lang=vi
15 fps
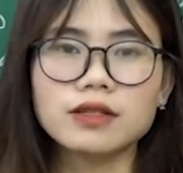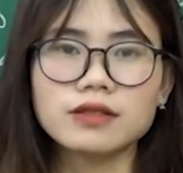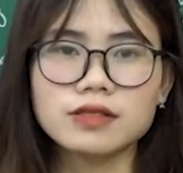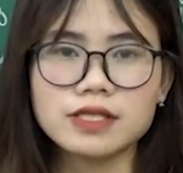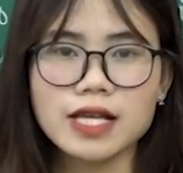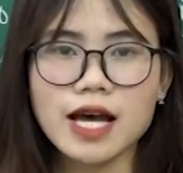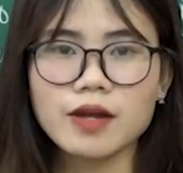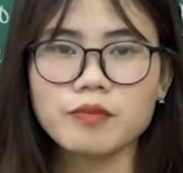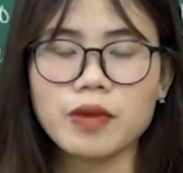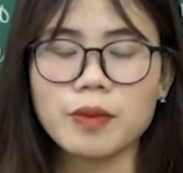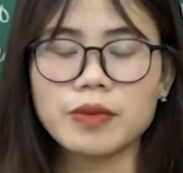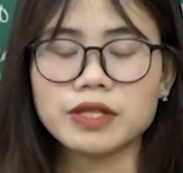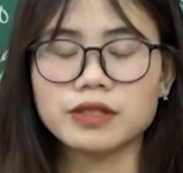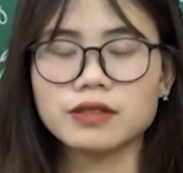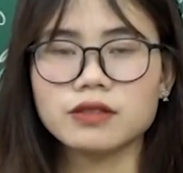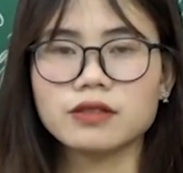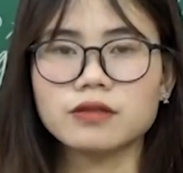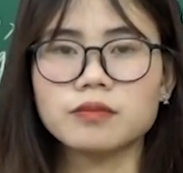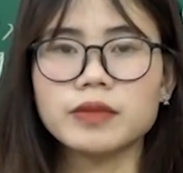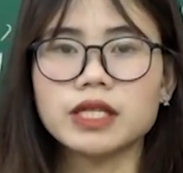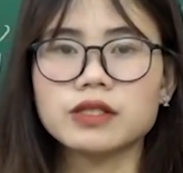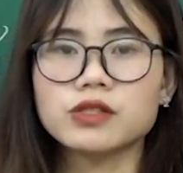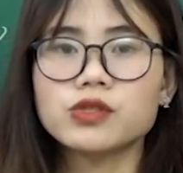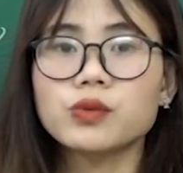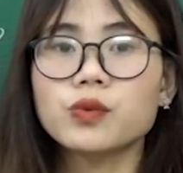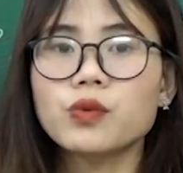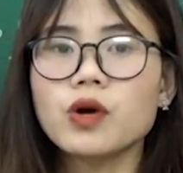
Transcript: thời gian mà bị bị Trung